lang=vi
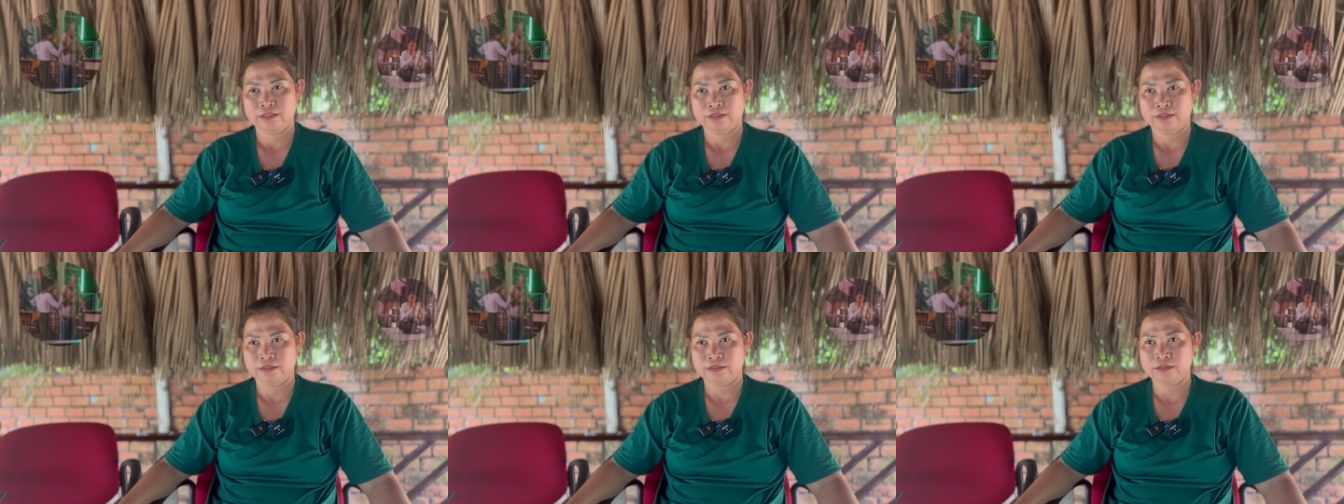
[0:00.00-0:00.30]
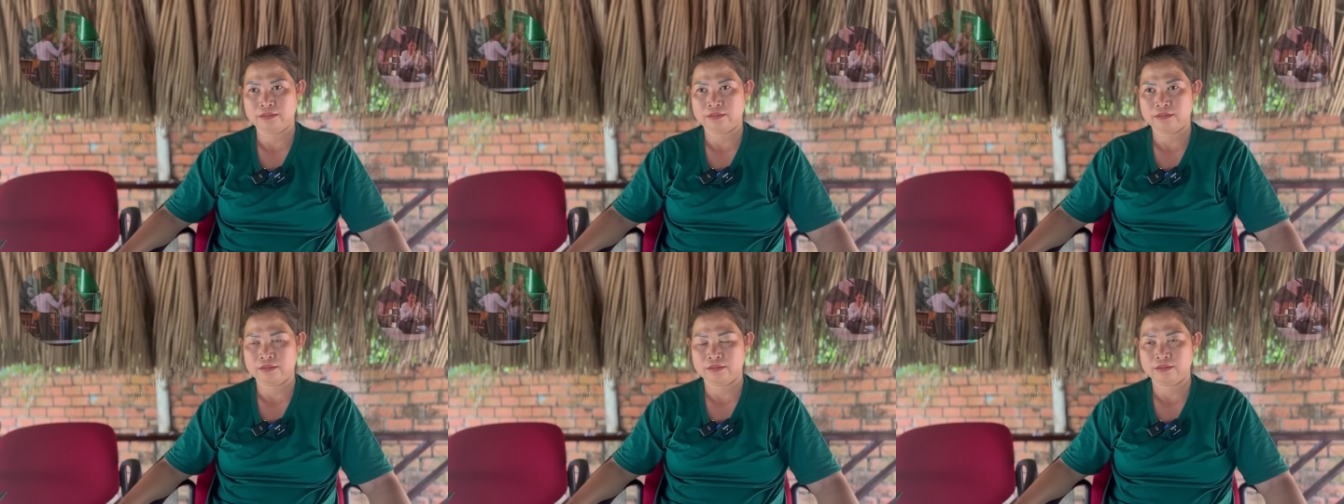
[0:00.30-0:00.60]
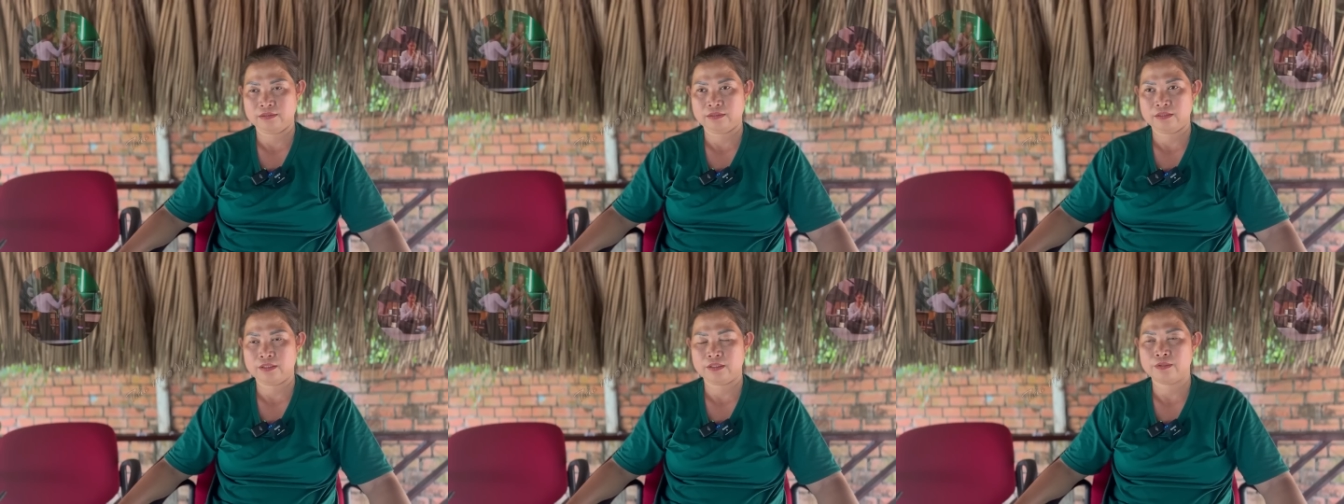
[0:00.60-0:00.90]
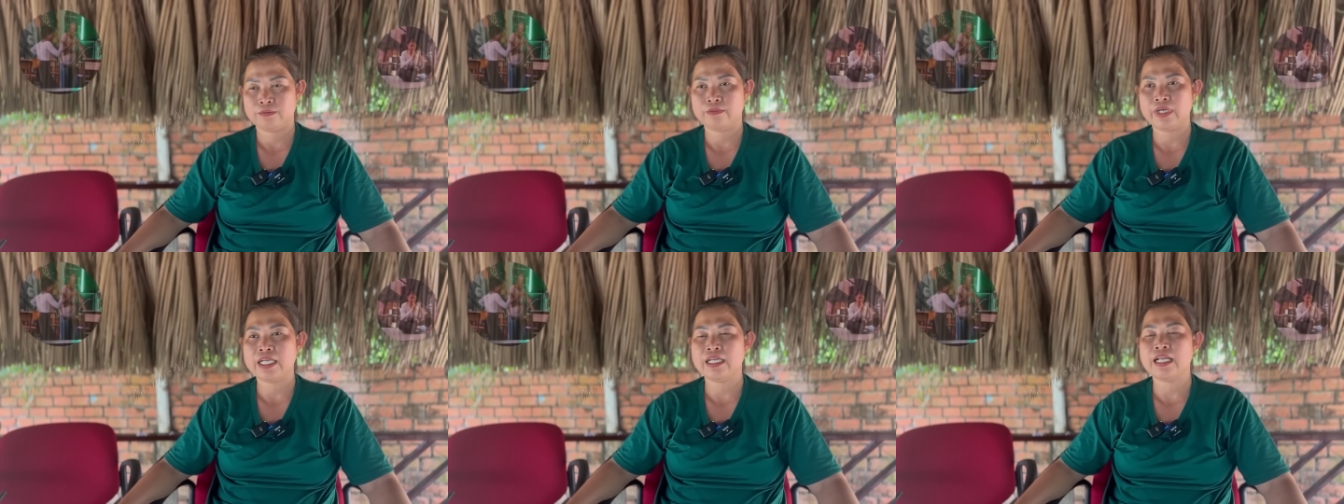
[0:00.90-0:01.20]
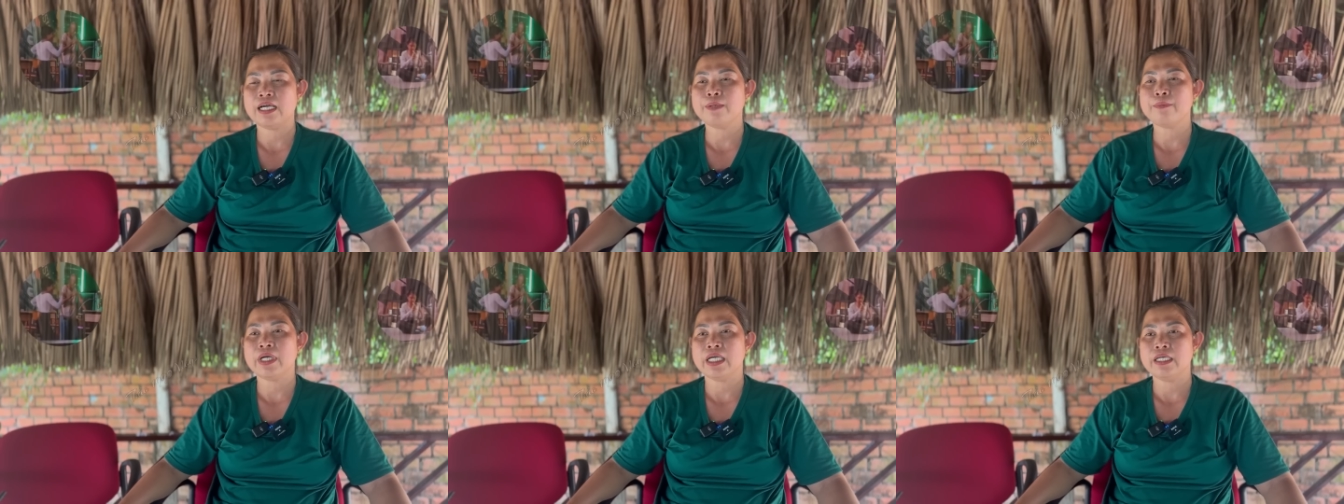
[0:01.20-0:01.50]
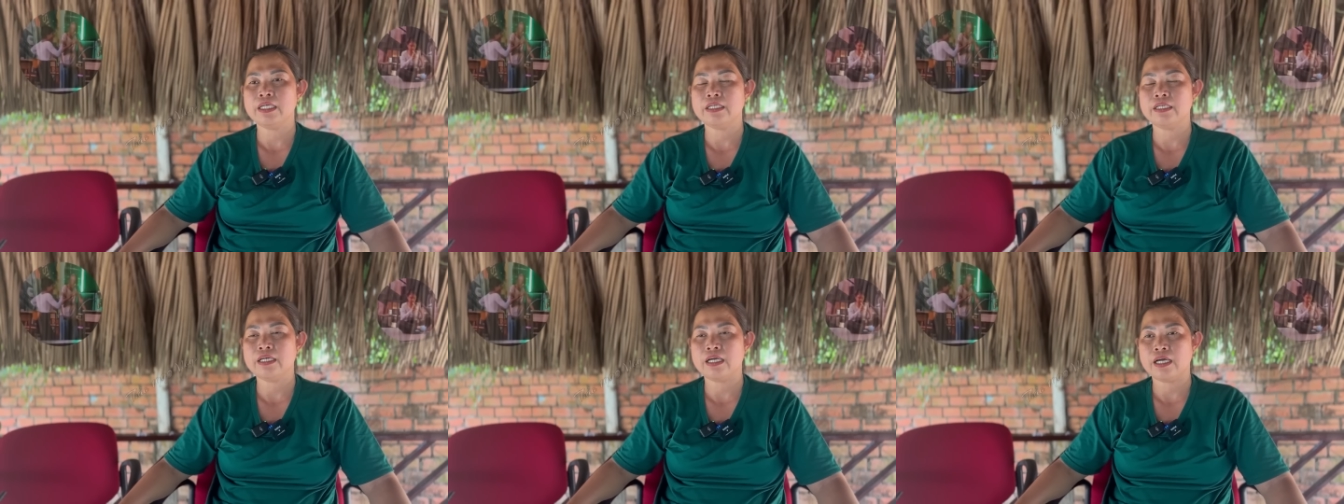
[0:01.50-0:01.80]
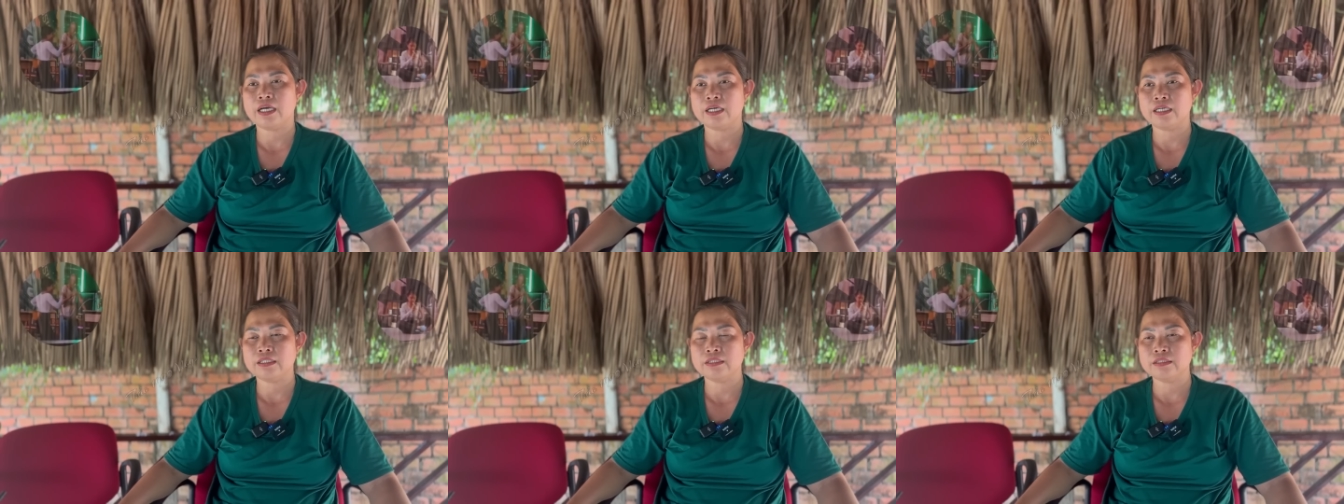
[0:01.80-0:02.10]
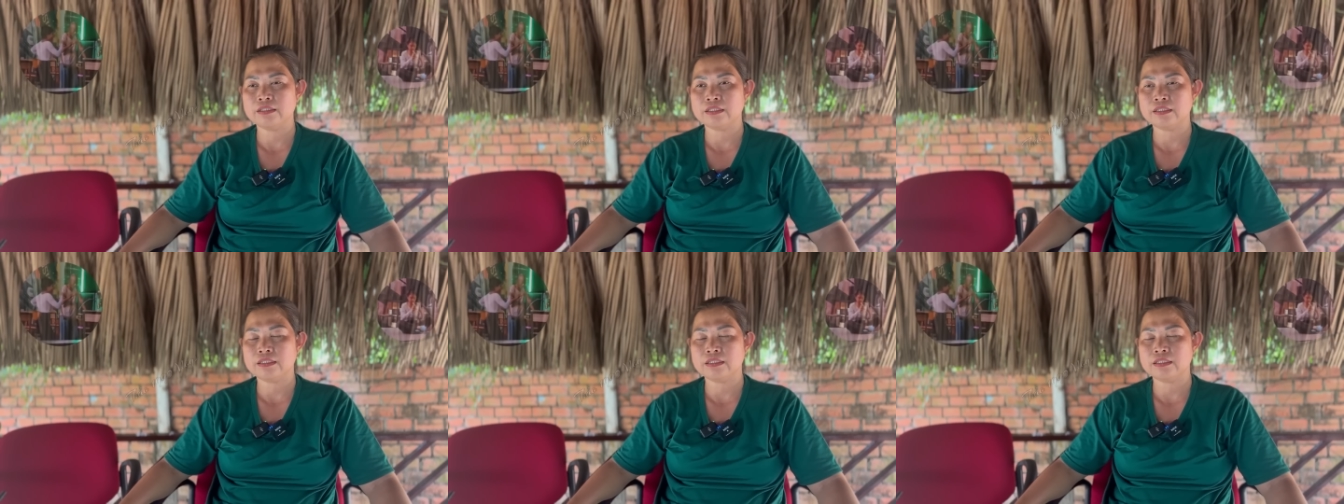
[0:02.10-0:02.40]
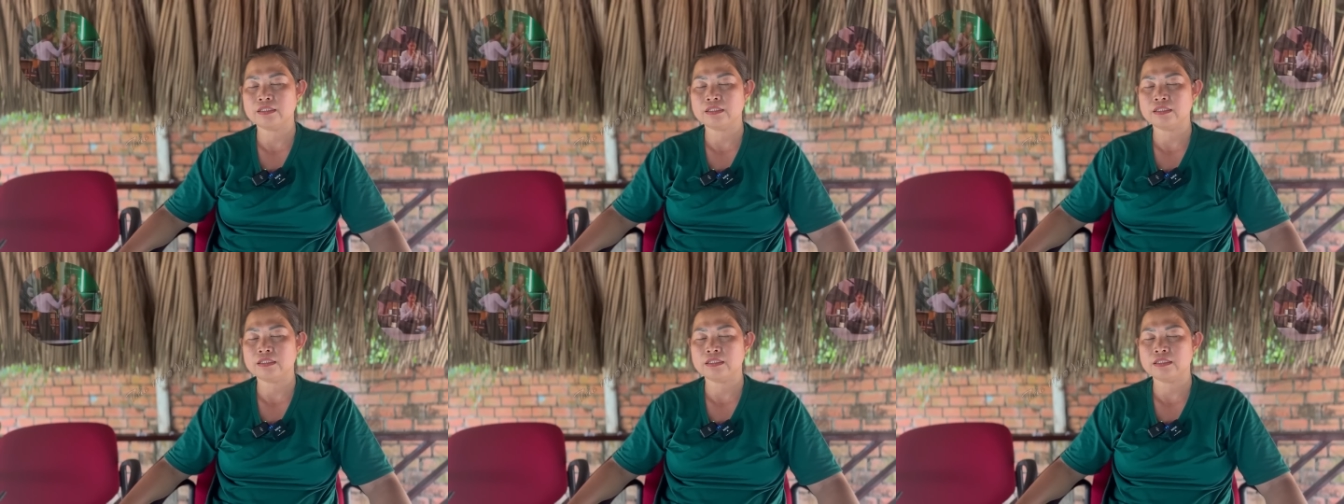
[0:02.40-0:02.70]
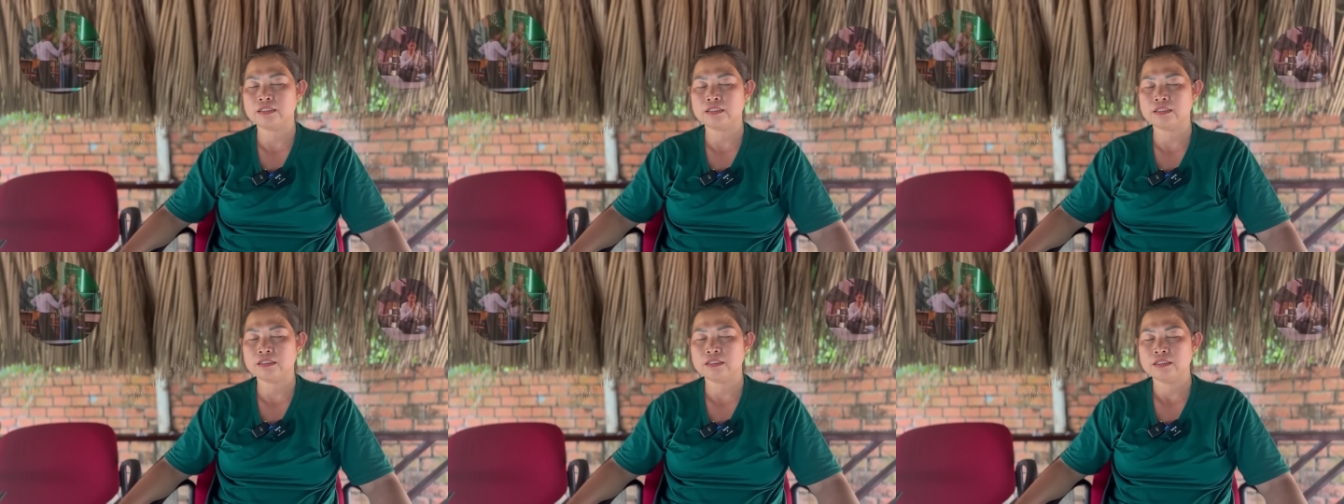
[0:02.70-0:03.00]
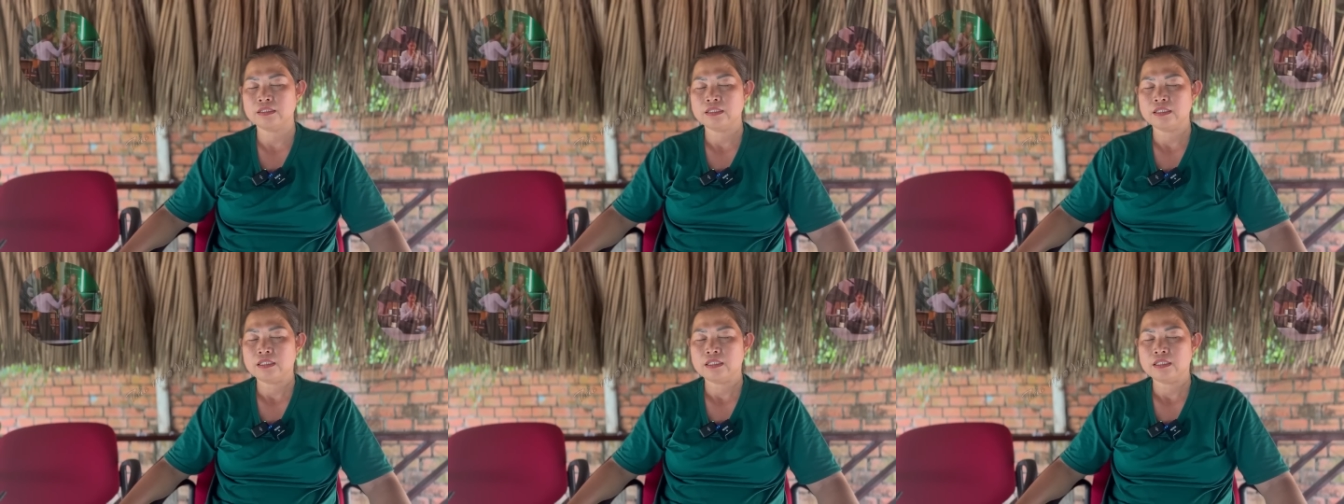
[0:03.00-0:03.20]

ừ. ven đó bị uh,